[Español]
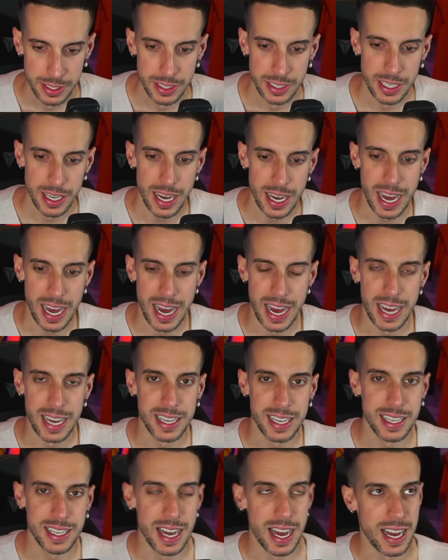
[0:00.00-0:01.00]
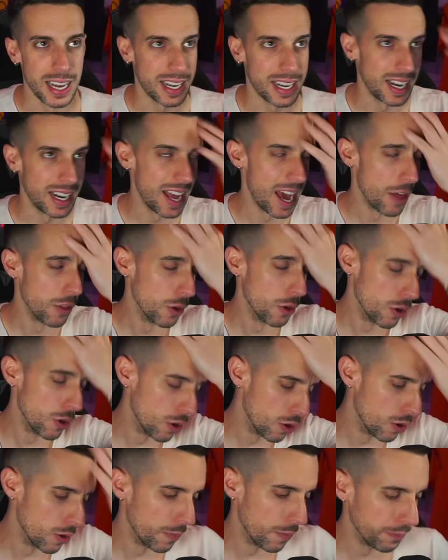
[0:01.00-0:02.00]
ha, ha
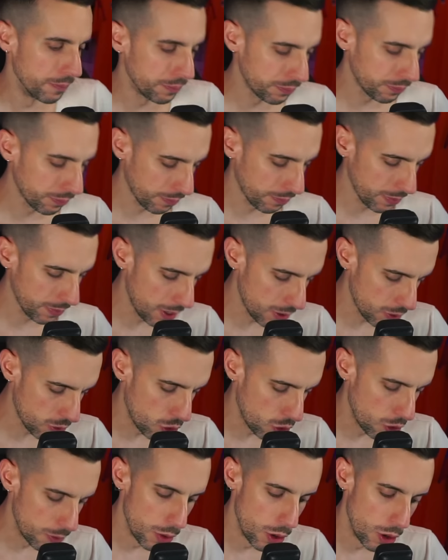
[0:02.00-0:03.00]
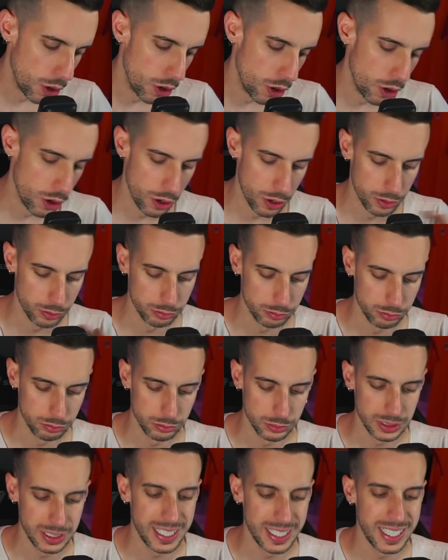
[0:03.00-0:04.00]
creado como
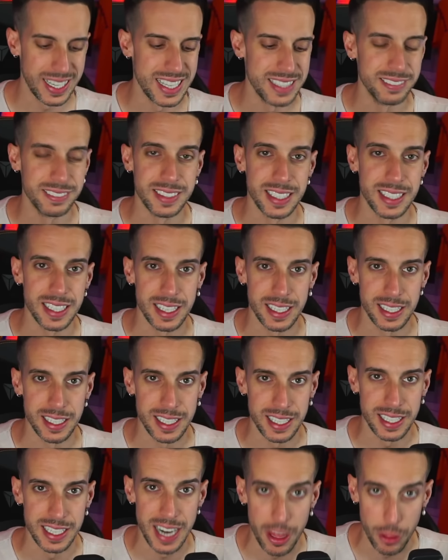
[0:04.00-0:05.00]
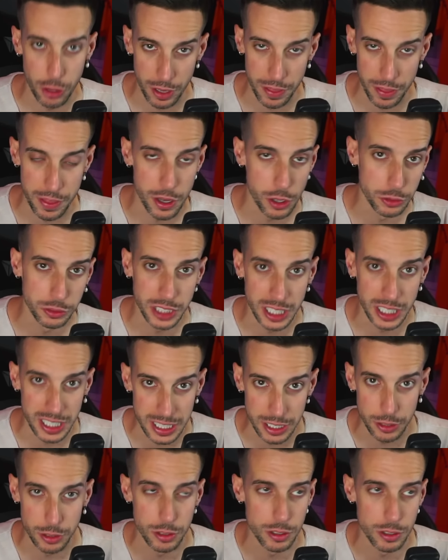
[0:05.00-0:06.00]
gente, generadores de
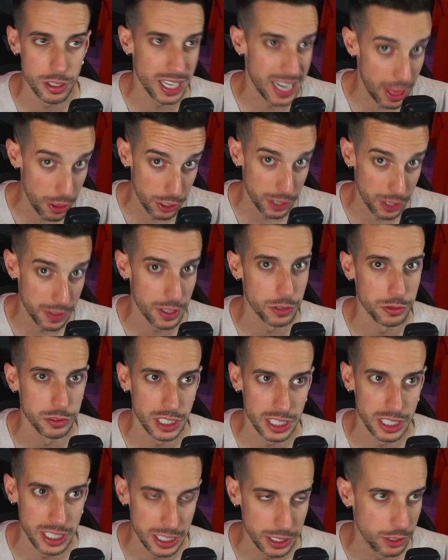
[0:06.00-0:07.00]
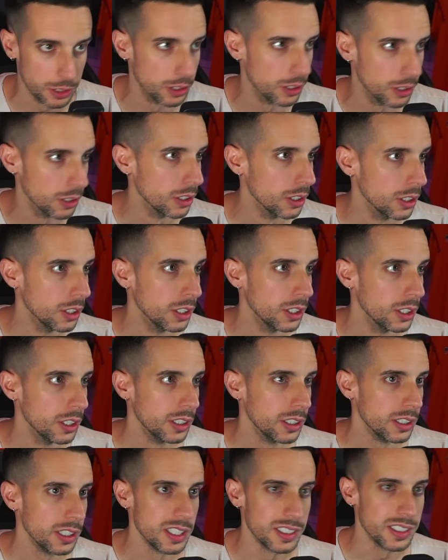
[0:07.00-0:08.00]
contenido, creadores de contenido,
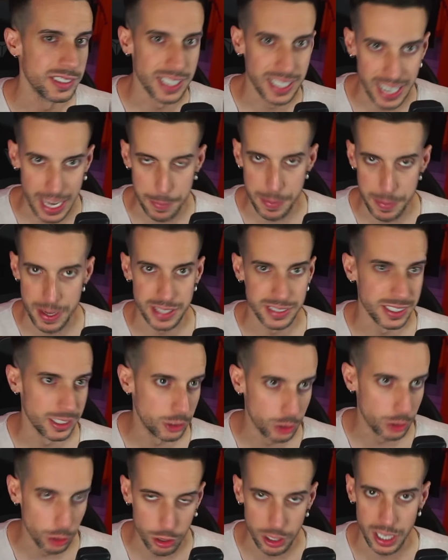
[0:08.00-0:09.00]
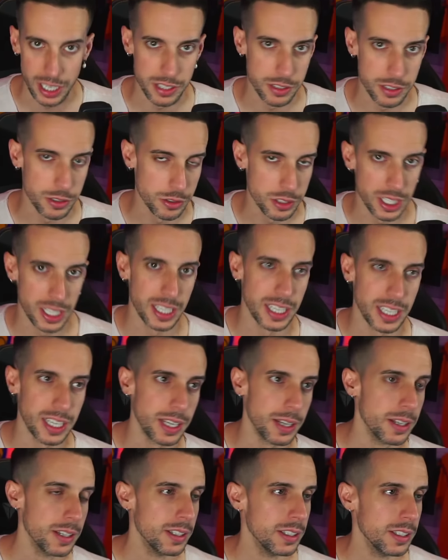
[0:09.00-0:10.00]
Instagramers, TikTokers, no sé qué,
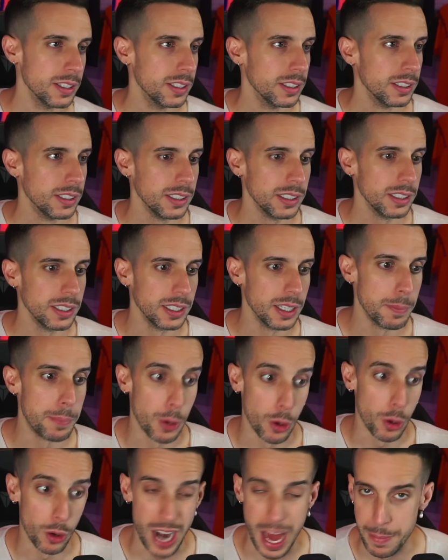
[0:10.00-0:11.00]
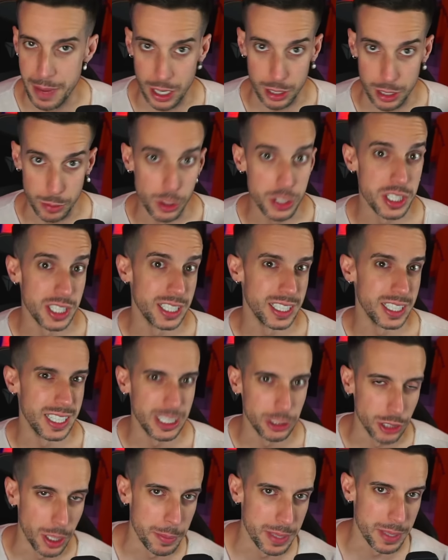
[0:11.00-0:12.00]
eh, programas como el Chiringuito
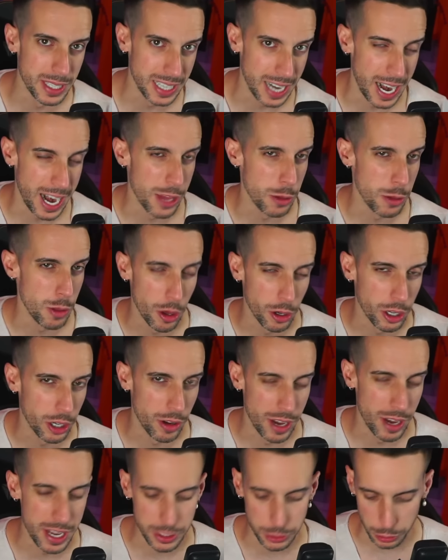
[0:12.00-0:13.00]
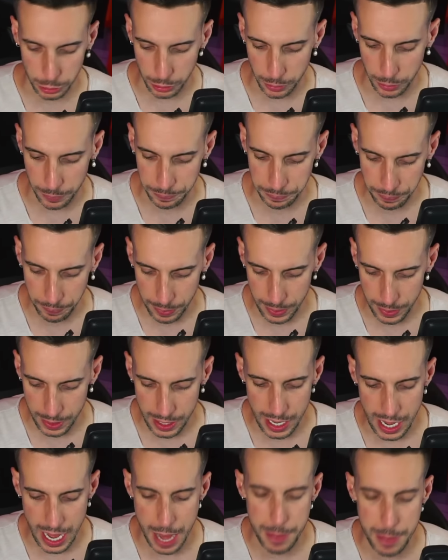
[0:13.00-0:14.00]
también han ayudado, creo, a esto, ¿no?
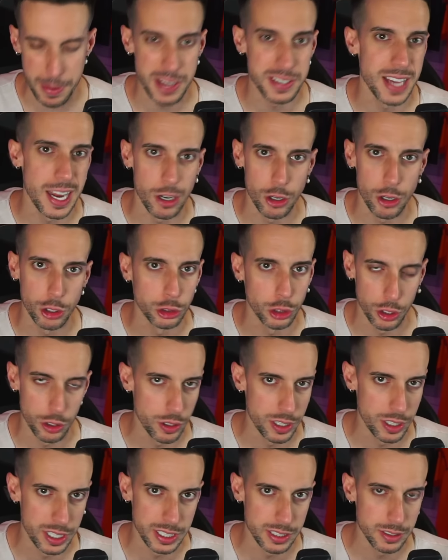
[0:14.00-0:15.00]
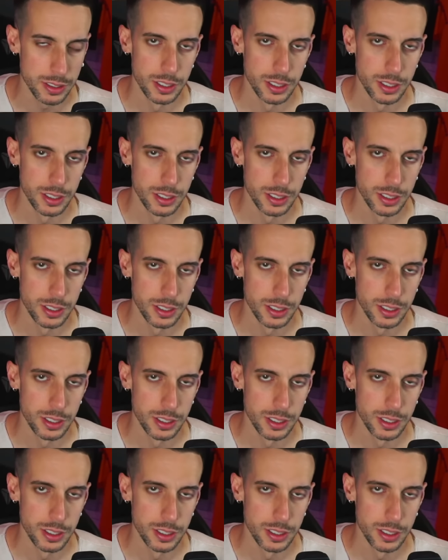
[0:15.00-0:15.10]
A basarlo todo en